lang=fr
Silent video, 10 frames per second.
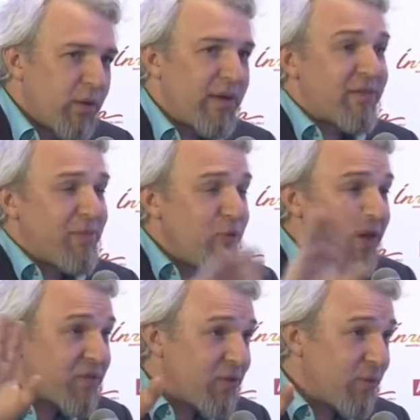de la
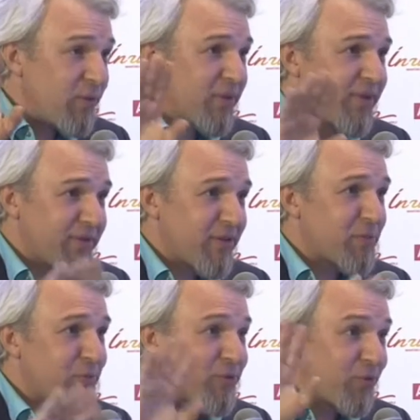simulation des
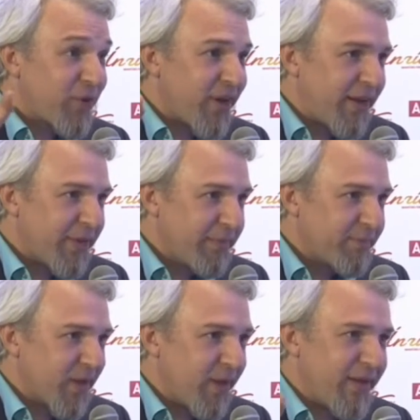explosions nucléaires.
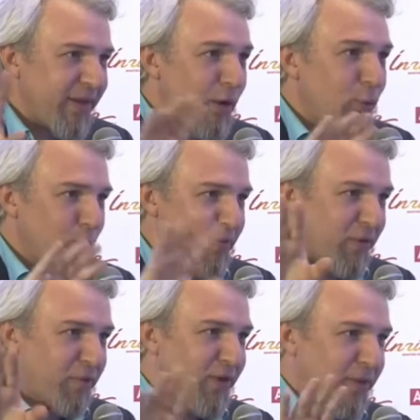Et on ne
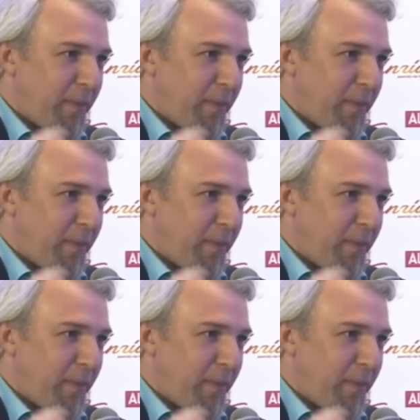parlera pas